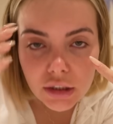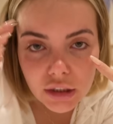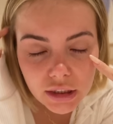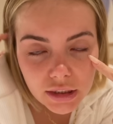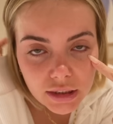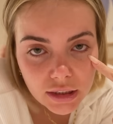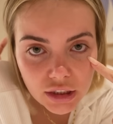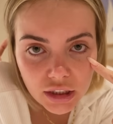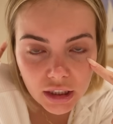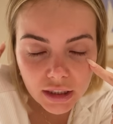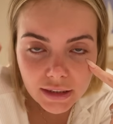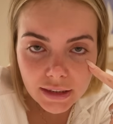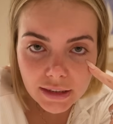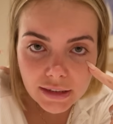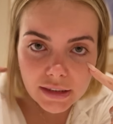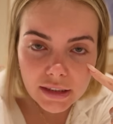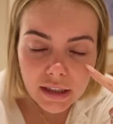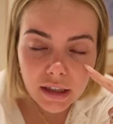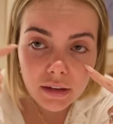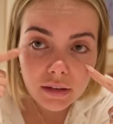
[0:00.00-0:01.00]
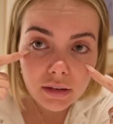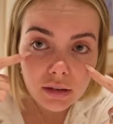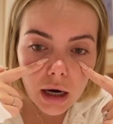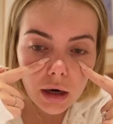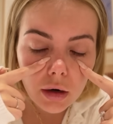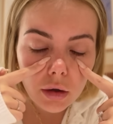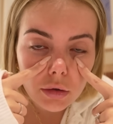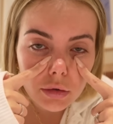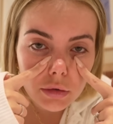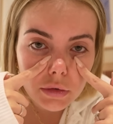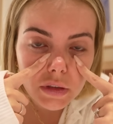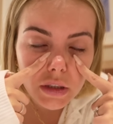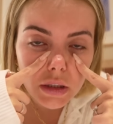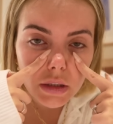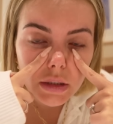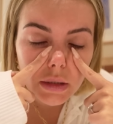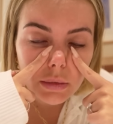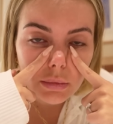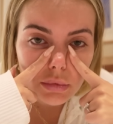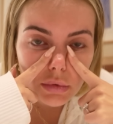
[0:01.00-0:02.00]
J'ai déjà des cernes alors que c'est le
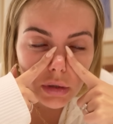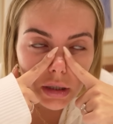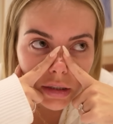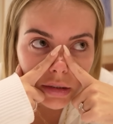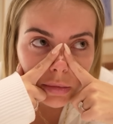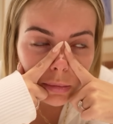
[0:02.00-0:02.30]
début de la